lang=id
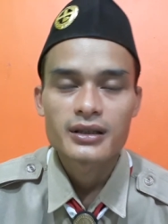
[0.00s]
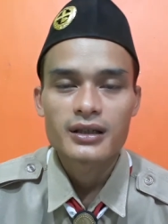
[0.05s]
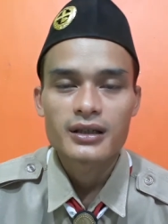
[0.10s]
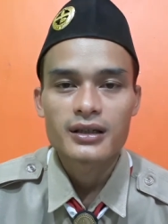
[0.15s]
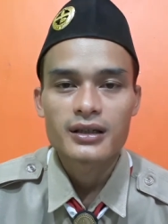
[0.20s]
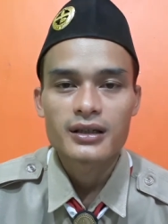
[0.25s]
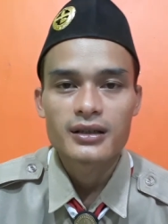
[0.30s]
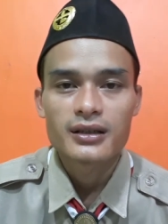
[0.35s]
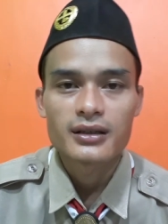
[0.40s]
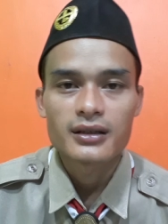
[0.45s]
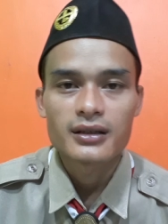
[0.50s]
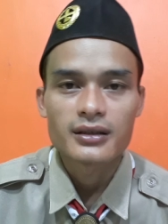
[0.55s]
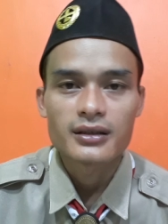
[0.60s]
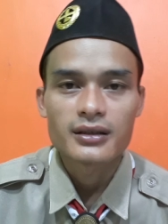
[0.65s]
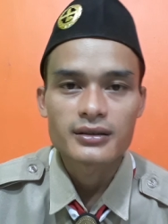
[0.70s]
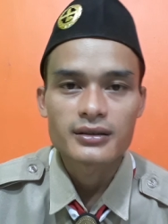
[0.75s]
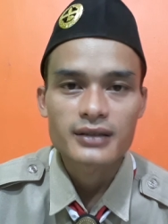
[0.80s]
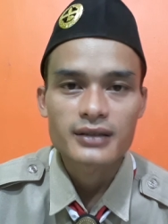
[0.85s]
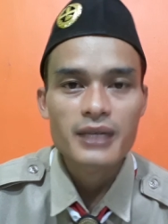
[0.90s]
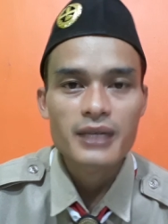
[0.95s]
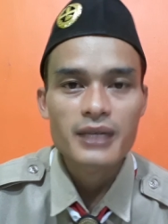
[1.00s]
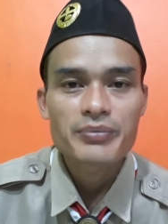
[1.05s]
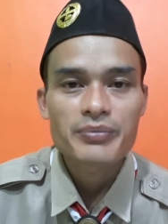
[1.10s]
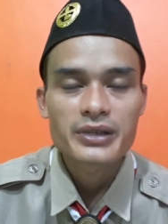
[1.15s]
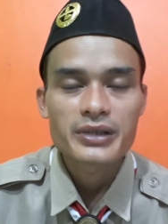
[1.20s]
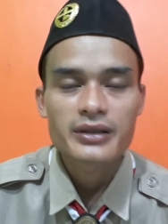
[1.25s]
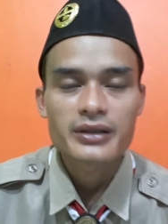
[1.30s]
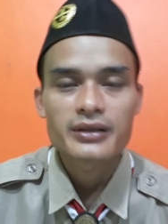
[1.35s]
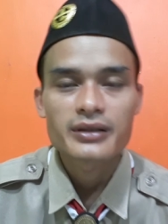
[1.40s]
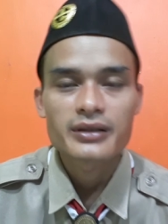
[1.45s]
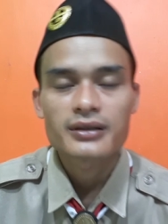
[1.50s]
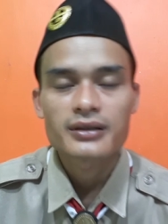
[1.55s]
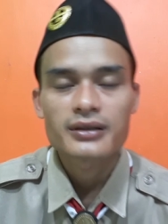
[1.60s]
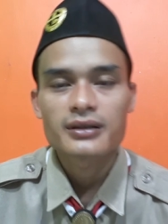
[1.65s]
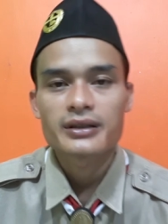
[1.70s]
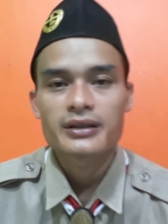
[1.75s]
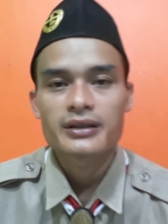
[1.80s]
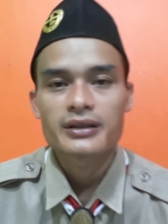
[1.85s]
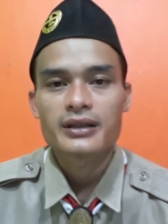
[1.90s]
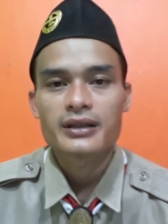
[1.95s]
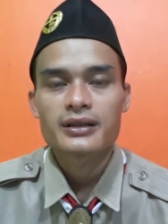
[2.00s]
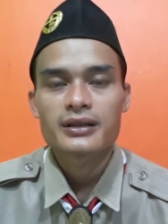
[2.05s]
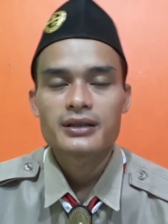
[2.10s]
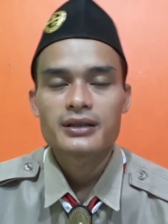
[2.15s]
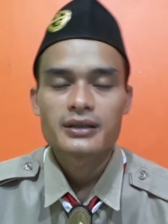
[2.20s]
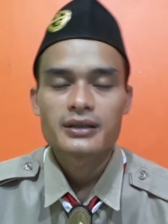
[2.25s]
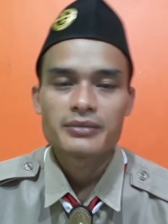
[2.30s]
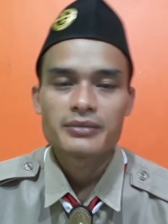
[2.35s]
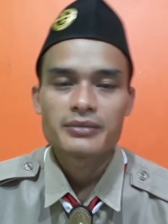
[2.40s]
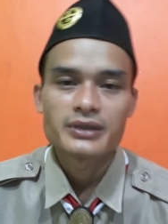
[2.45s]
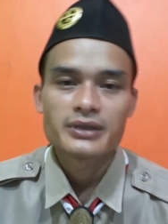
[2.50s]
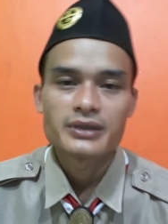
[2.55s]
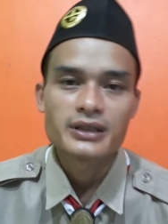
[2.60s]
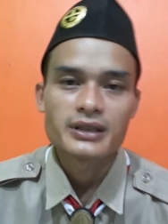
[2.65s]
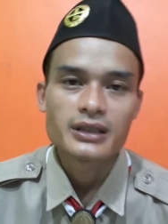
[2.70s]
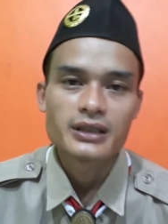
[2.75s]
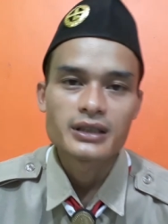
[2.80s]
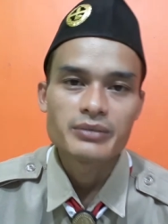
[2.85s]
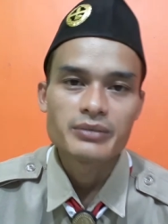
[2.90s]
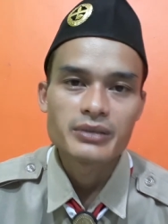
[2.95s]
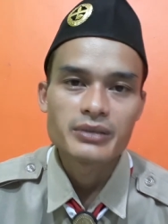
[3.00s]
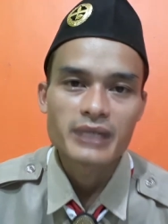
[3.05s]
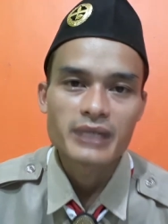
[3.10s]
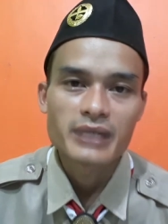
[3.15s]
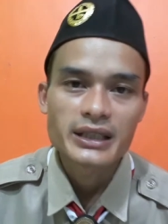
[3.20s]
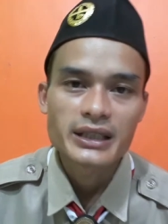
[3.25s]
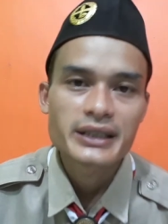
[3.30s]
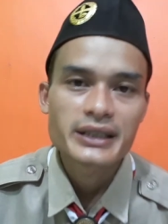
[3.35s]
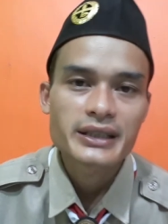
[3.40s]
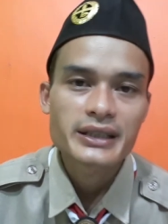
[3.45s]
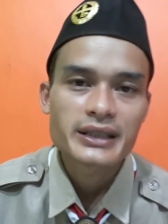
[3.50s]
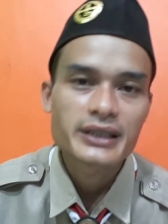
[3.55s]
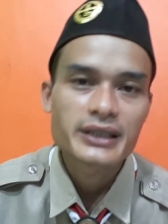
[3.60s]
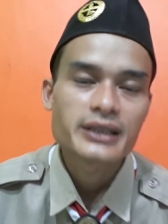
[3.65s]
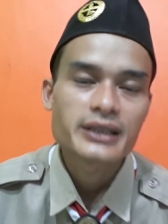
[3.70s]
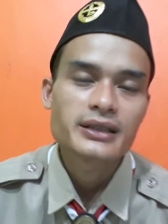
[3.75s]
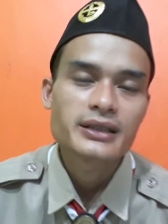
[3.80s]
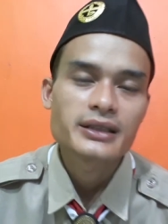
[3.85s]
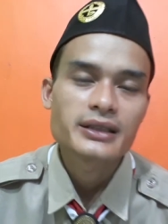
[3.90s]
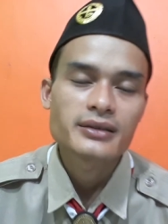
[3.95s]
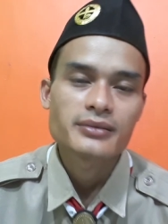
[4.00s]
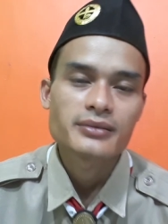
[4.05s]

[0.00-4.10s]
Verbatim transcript: uh, terampil ya menjadi lebih mandiri